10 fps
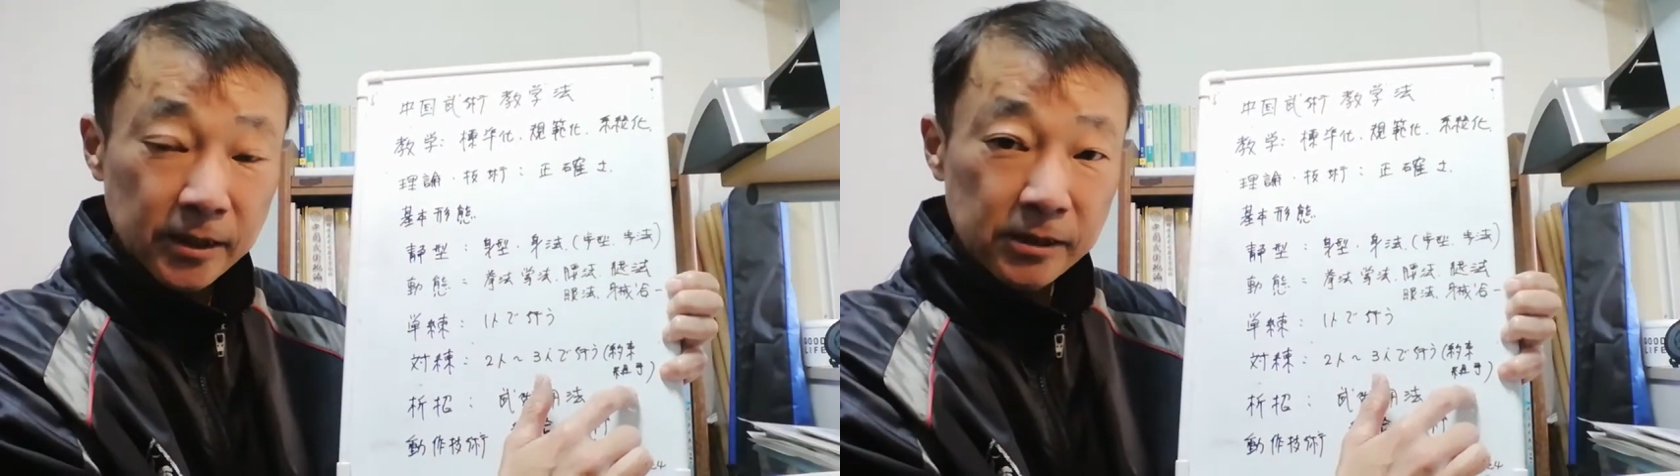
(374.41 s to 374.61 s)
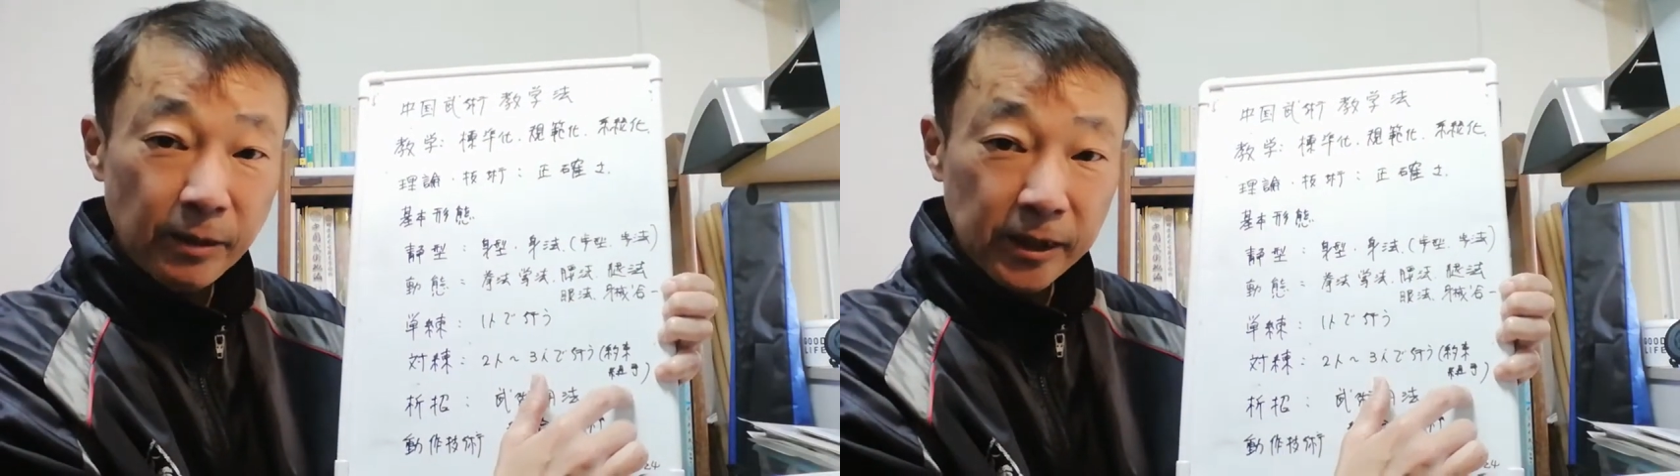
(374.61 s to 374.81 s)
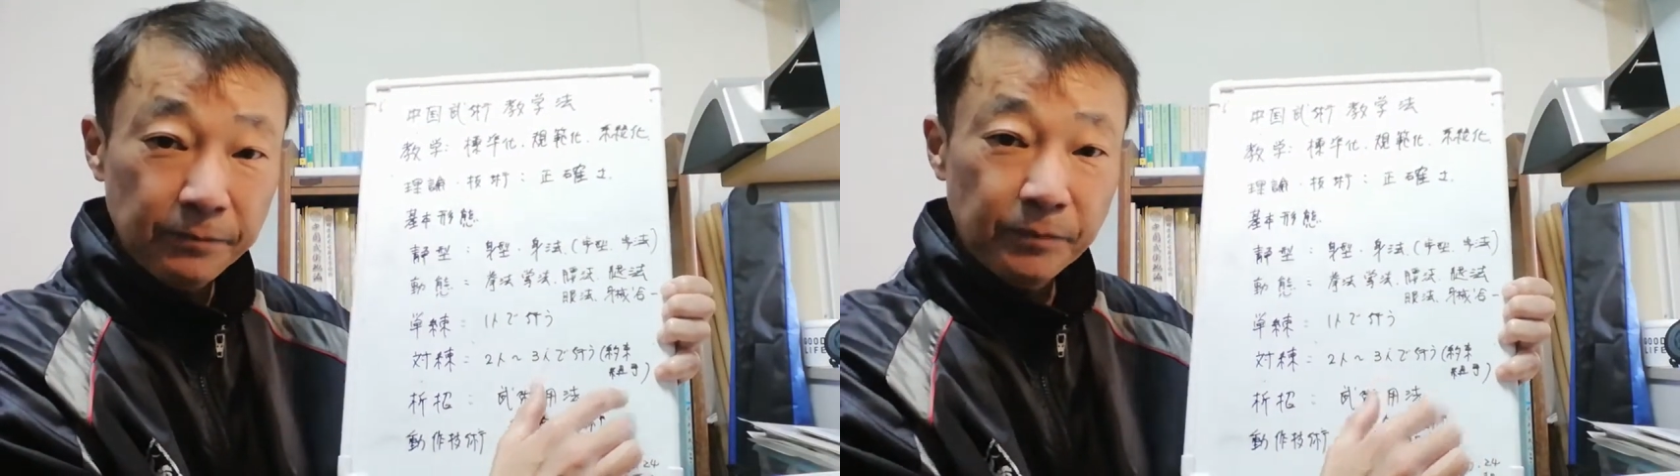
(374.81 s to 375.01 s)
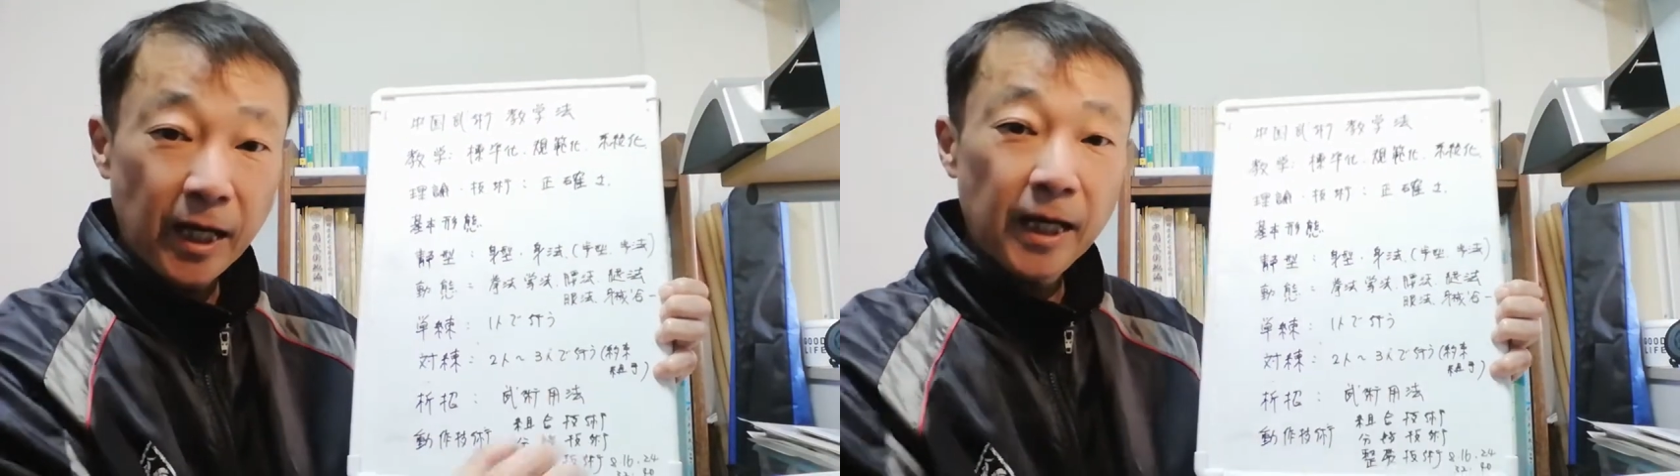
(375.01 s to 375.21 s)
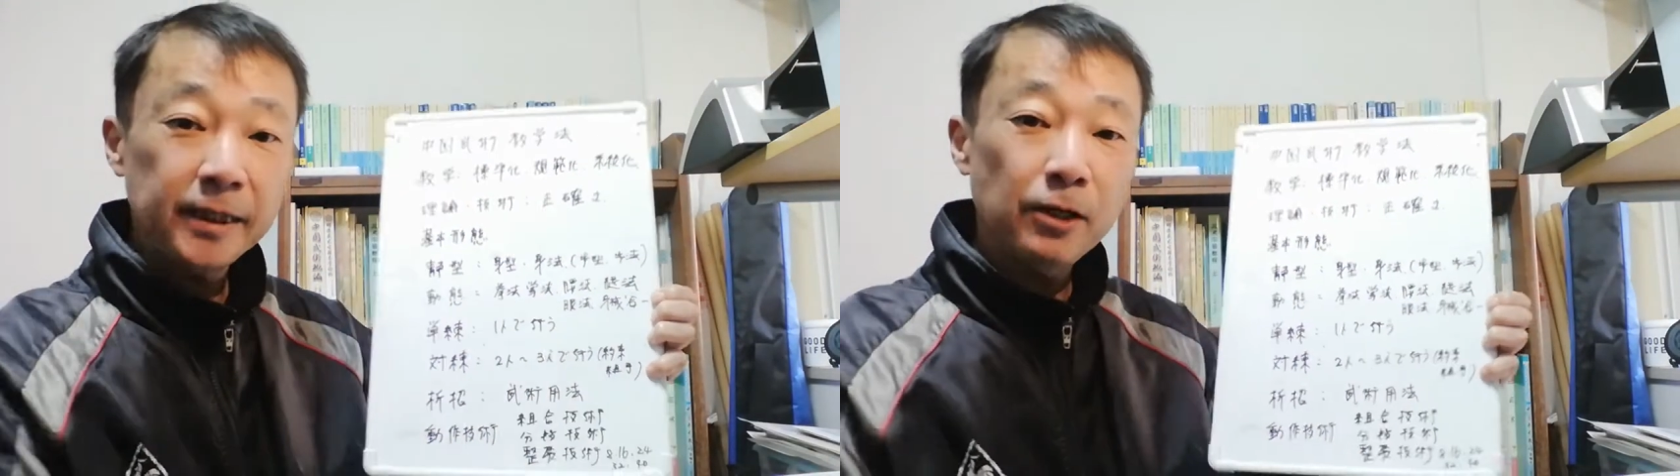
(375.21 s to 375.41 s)
つまり、
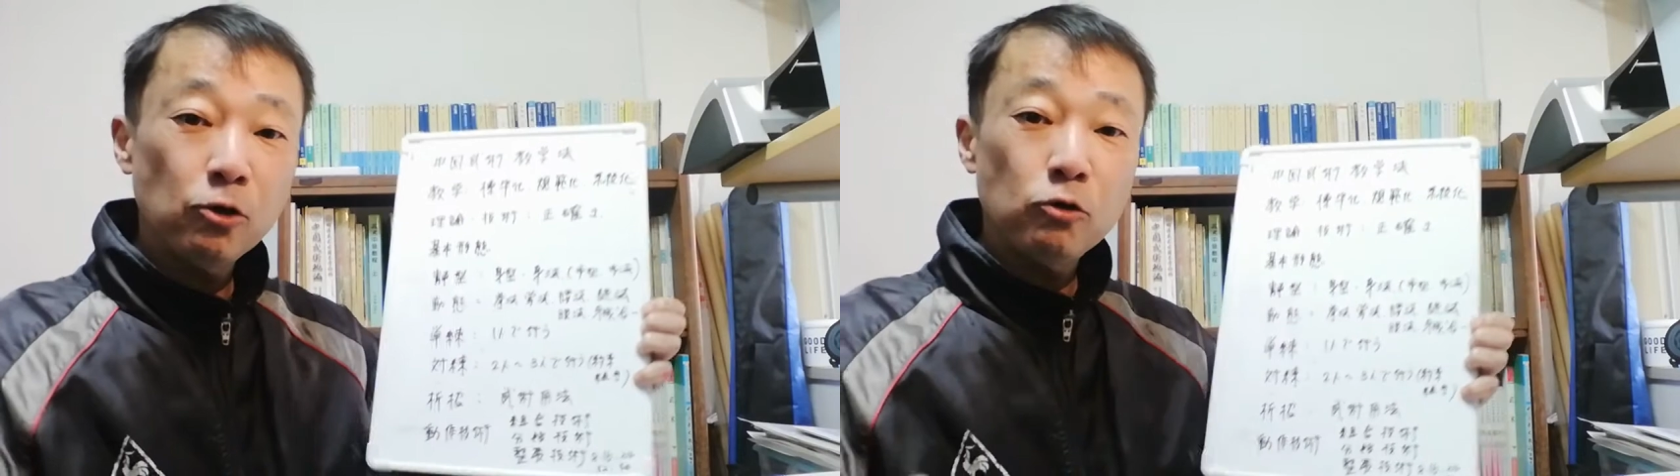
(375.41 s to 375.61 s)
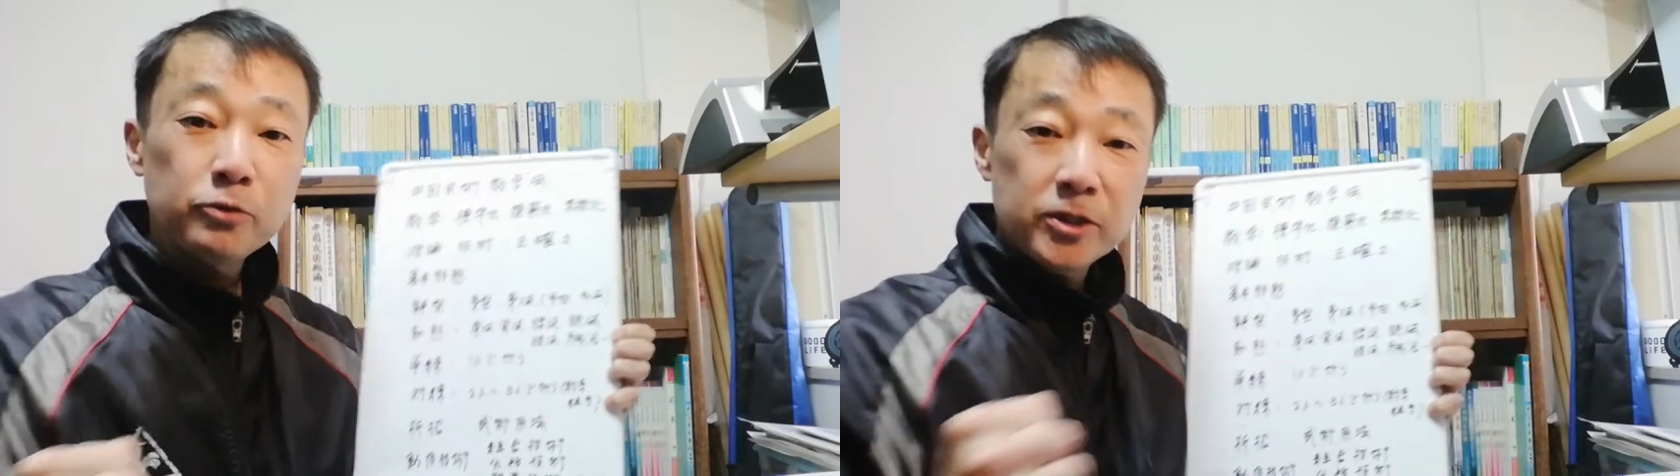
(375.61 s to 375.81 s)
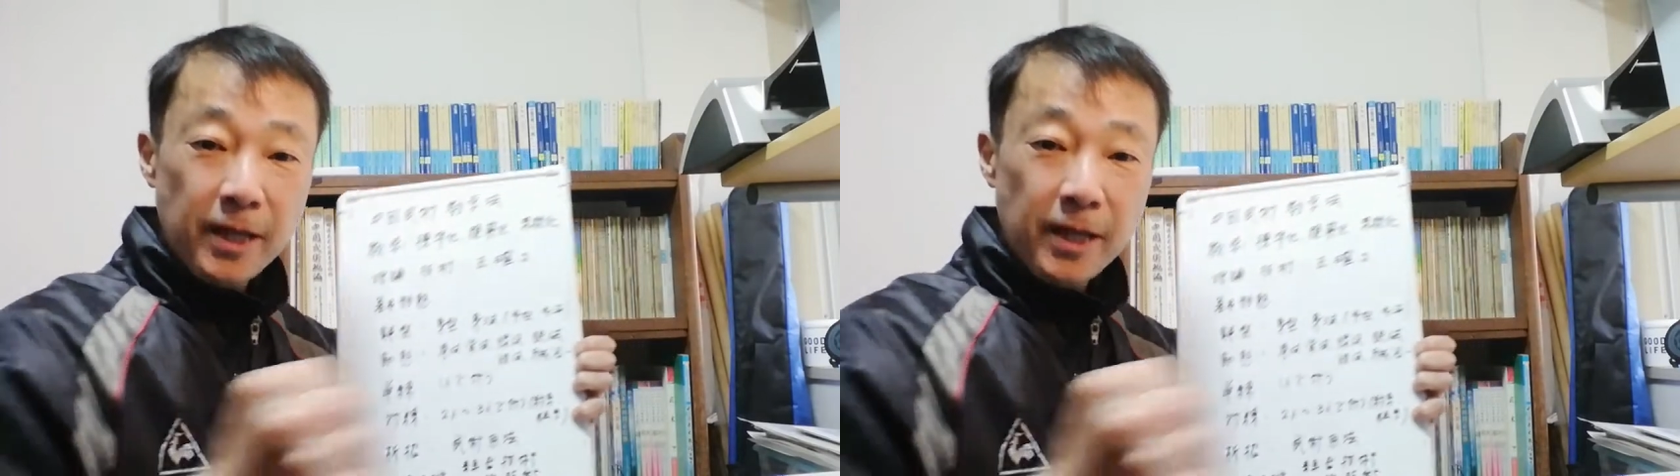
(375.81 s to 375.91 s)
相手の拳